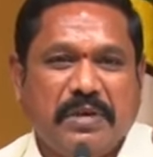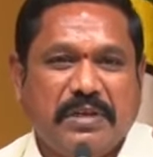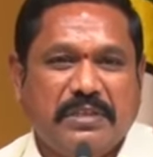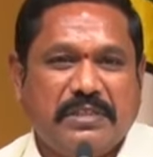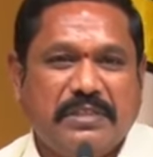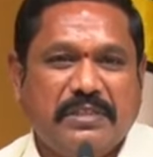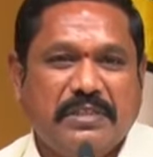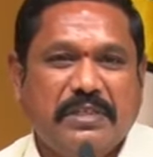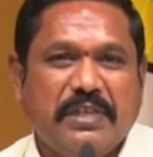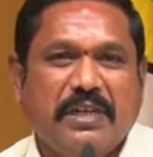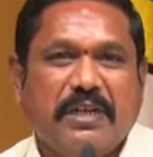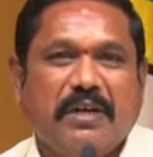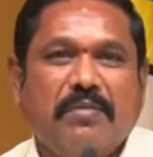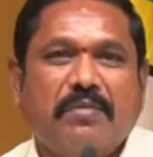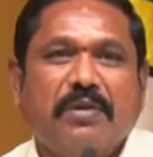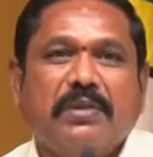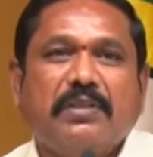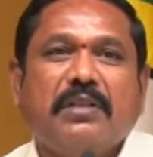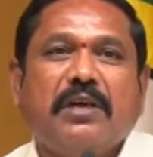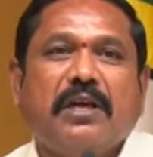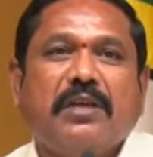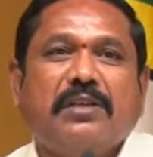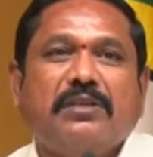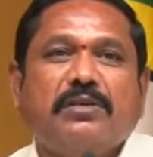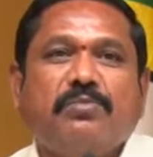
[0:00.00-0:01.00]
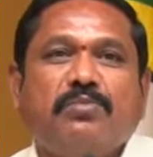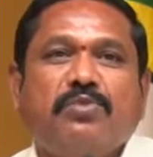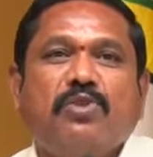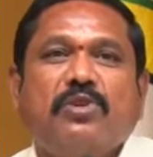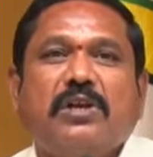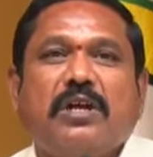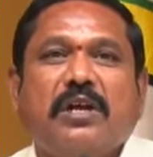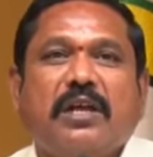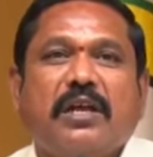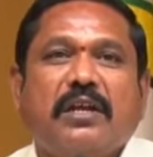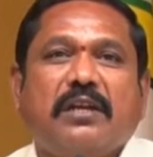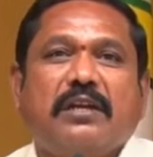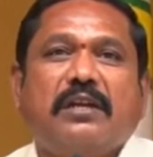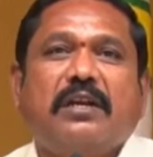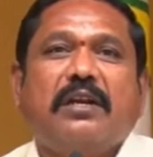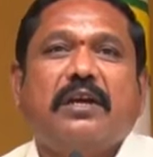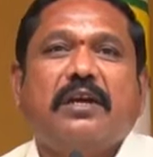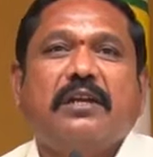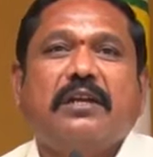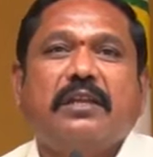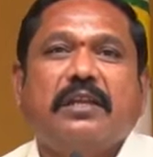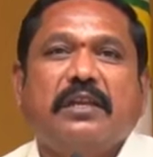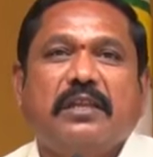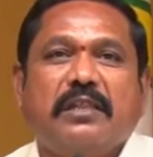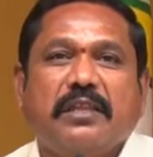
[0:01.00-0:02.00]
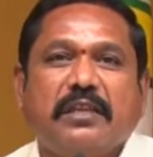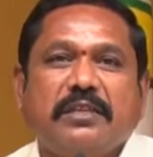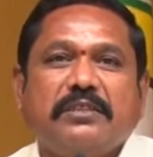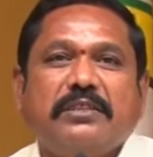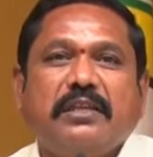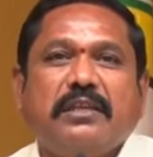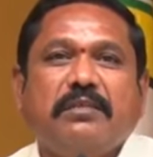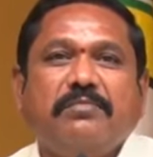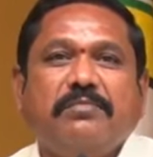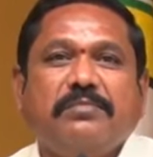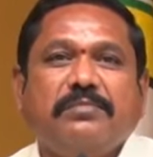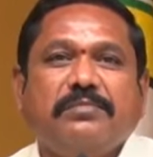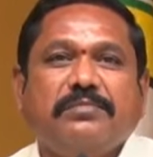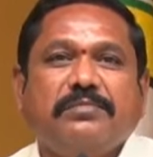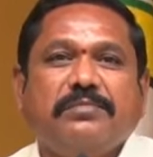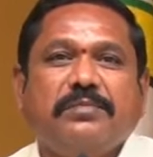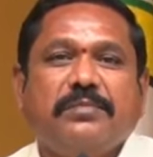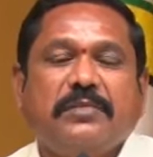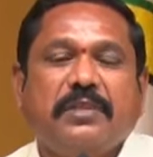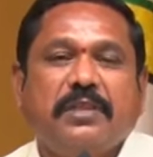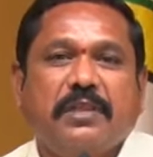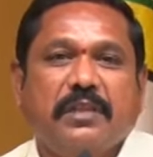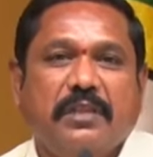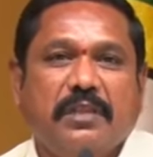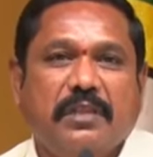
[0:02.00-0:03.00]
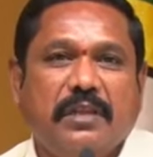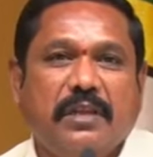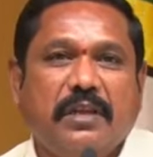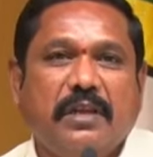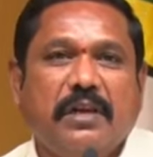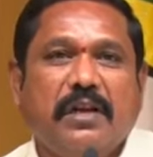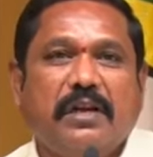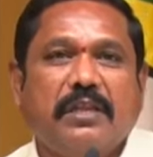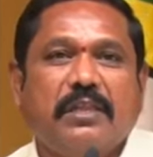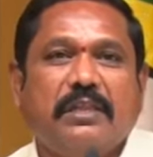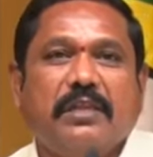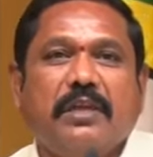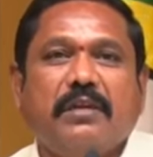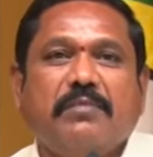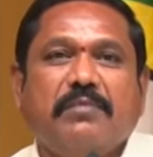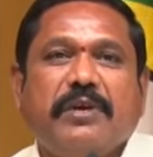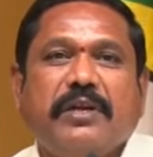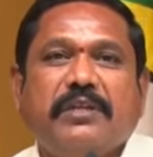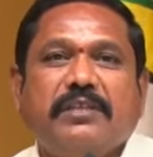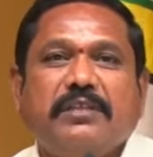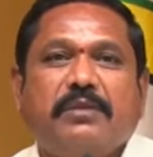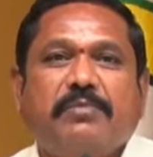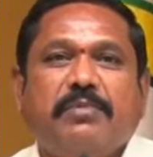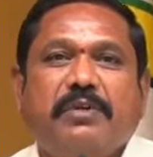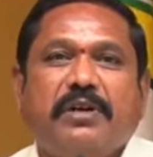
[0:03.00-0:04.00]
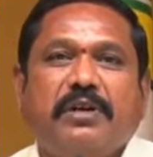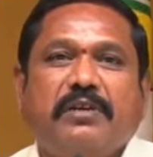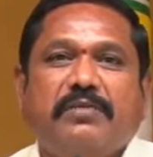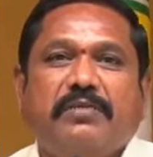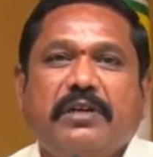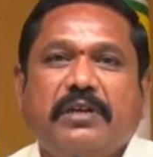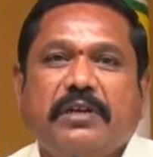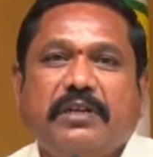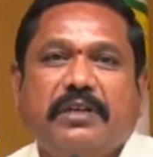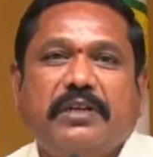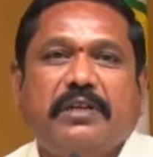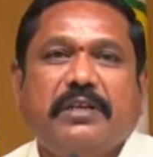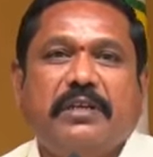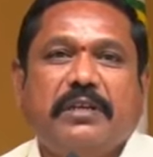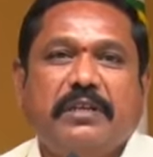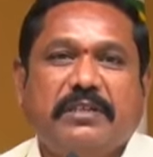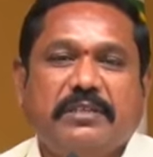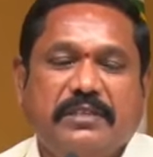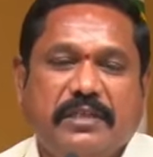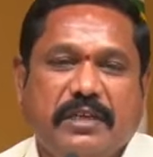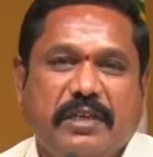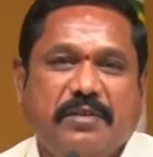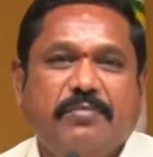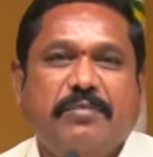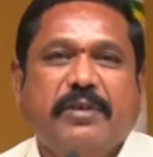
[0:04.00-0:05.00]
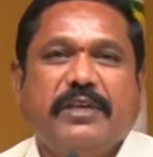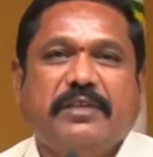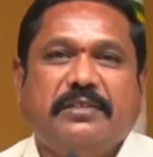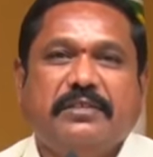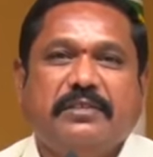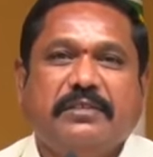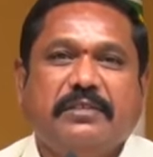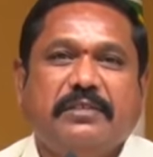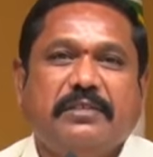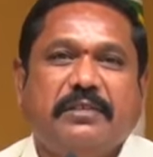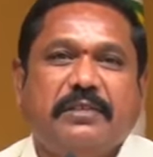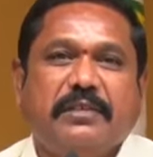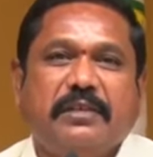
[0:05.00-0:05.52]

పచ్చిగా అబద్ధాలు చెప్తున్నాడు అనడానికి నిదర్శనం నిన్నటి దినం ఆయన చెప్పినటువంటి స్టేట్మెంట్